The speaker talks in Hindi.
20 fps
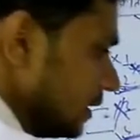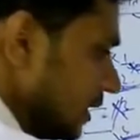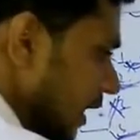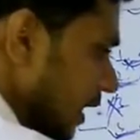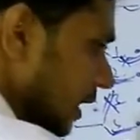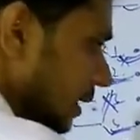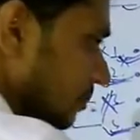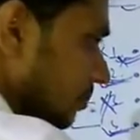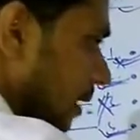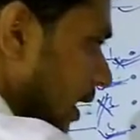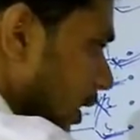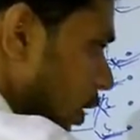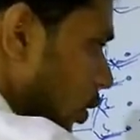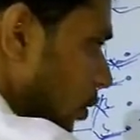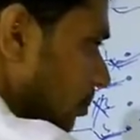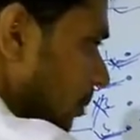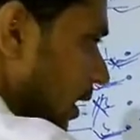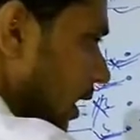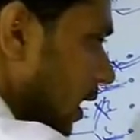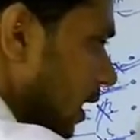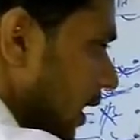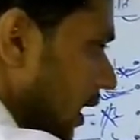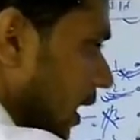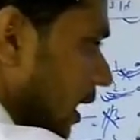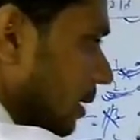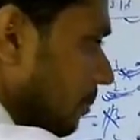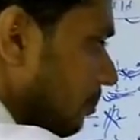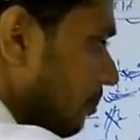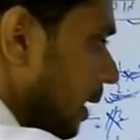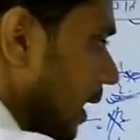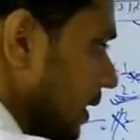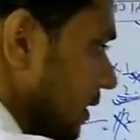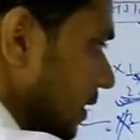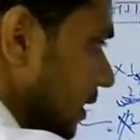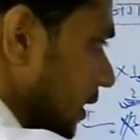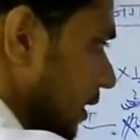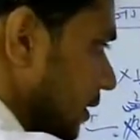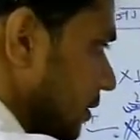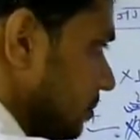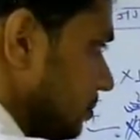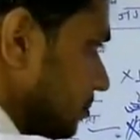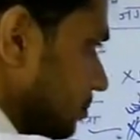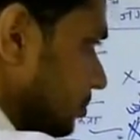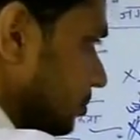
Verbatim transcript: यानी मानव में अगर हम बात करें